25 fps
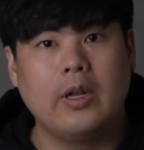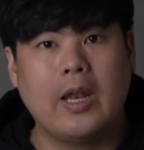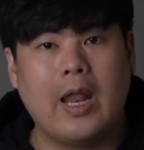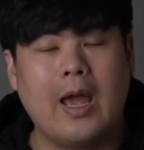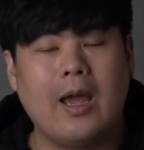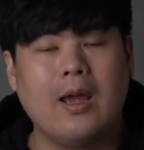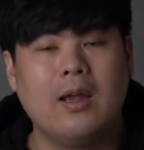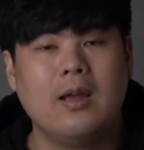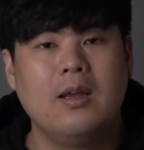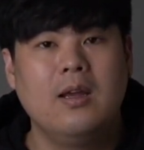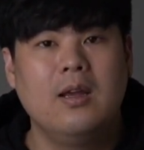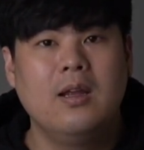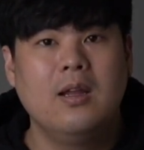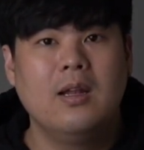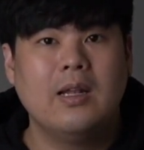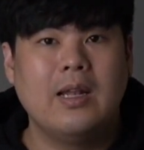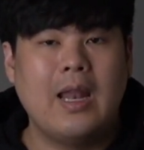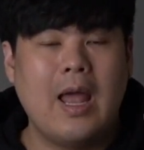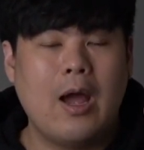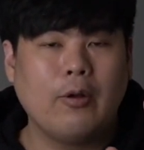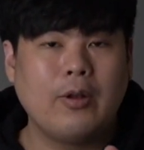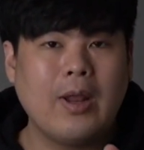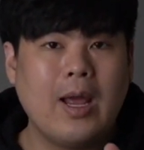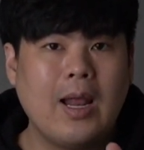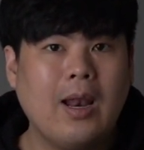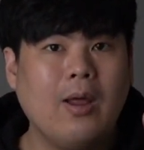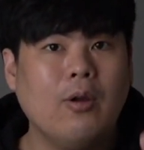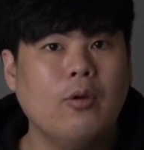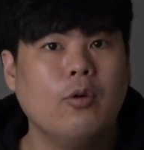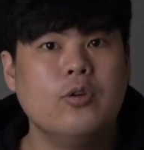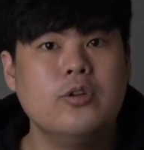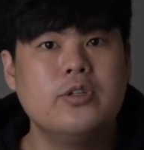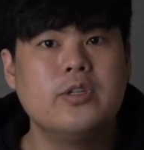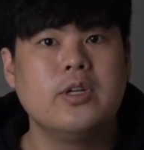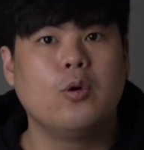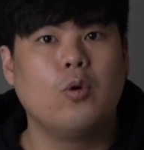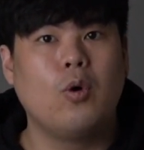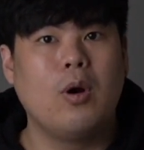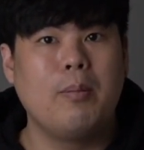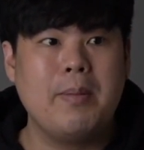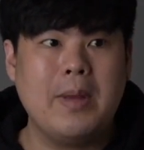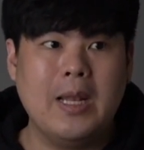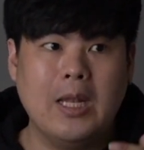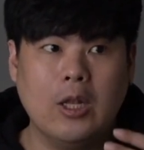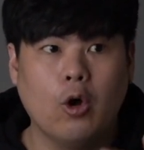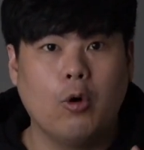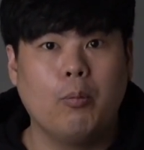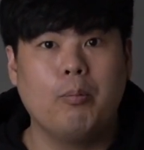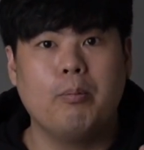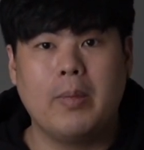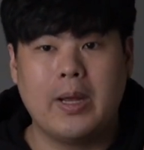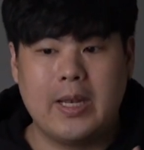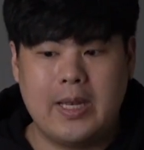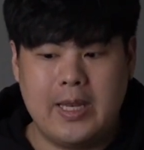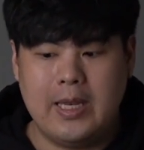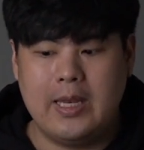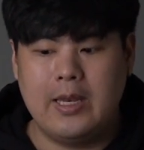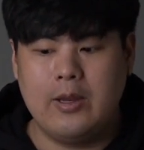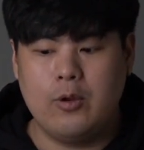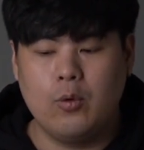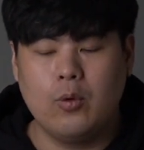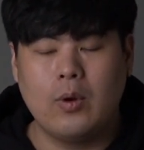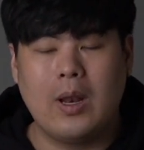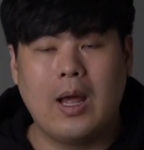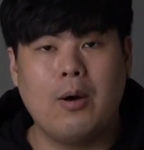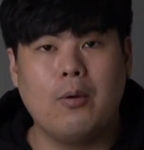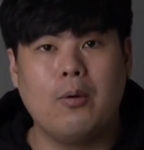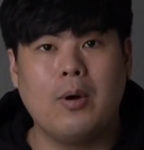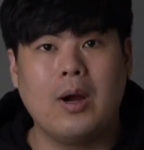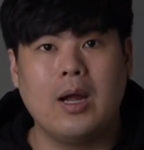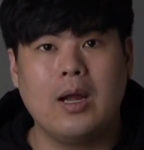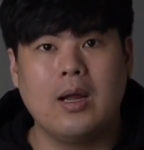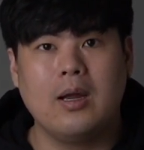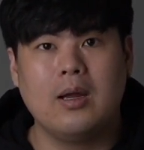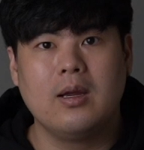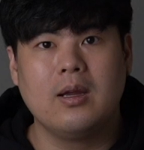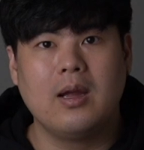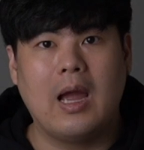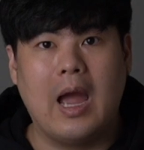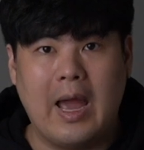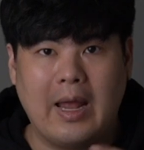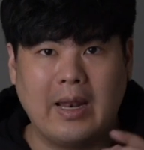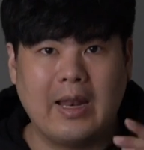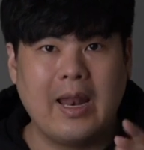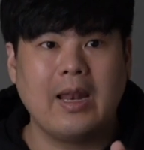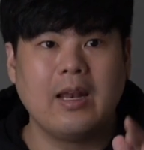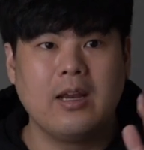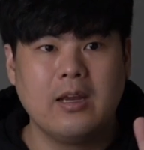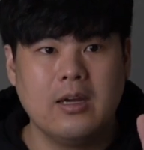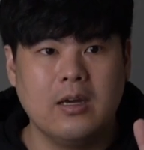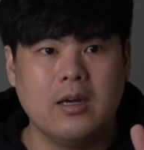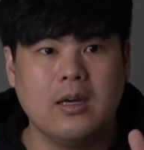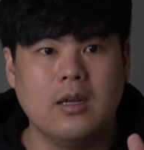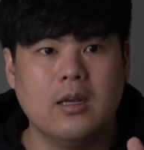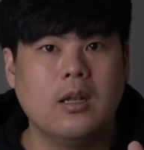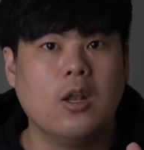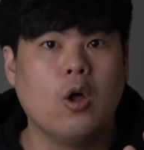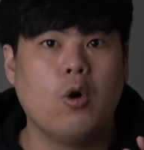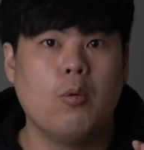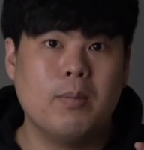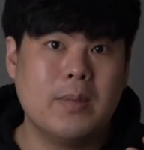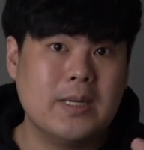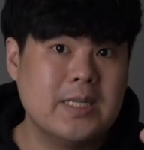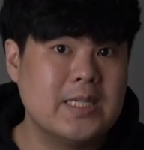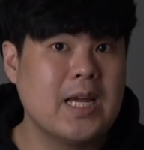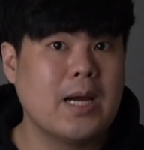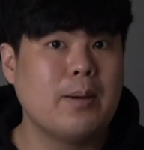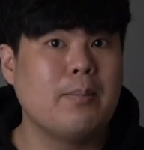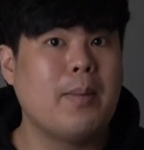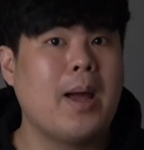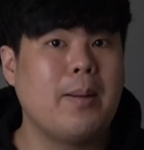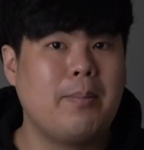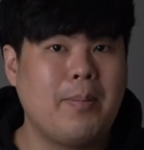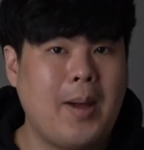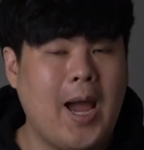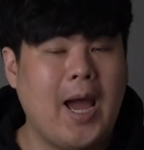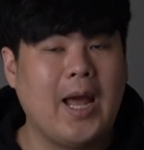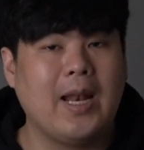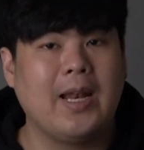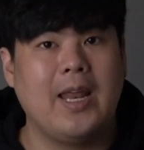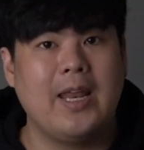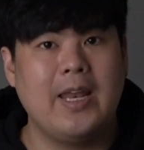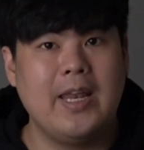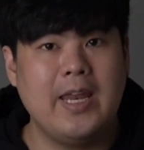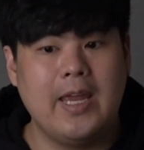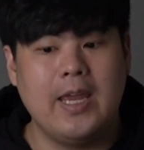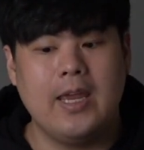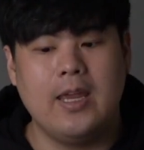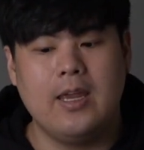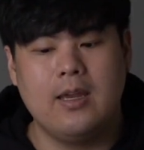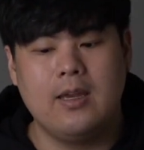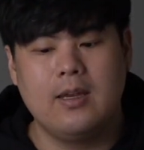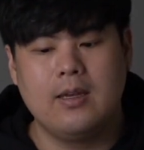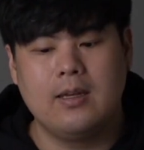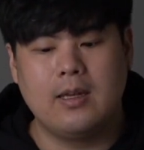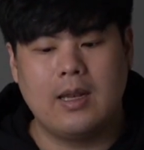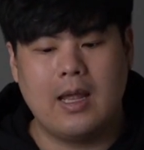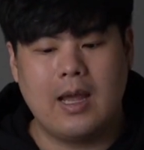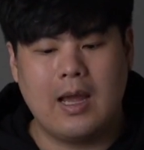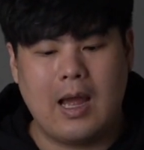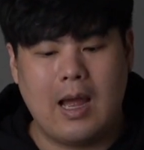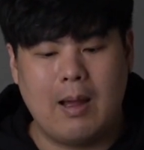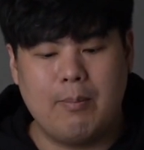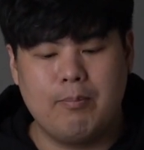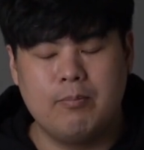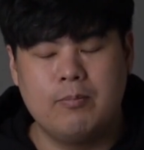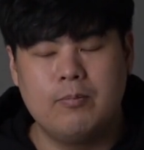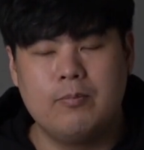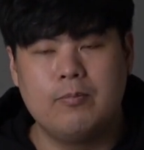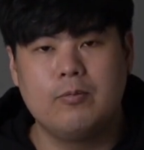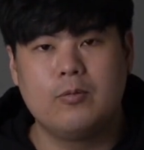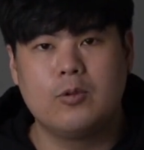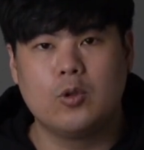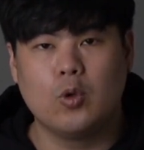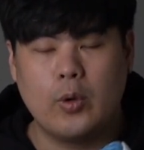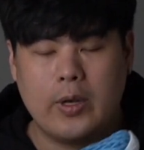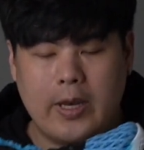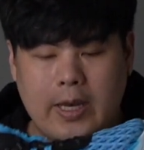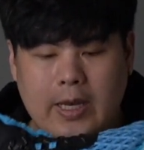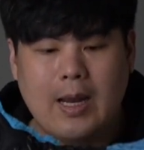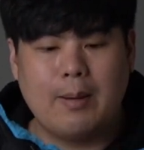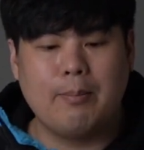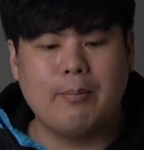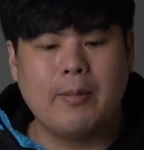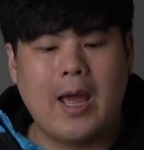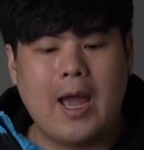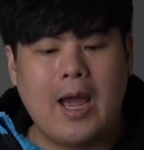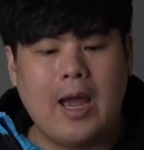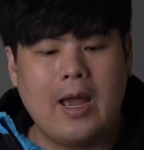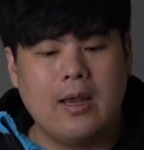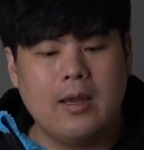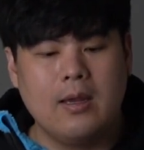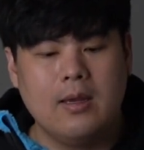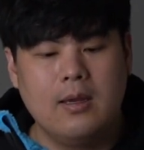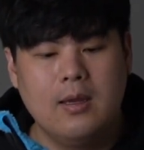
นะ แล้วถ้าเรารู้สึกว่ามีลมมาที่นิ้วเราอ่ะ อ่านั่นคือลมมันสามารถผ่านได้ดีนะครับ ตัวนี้ทำได้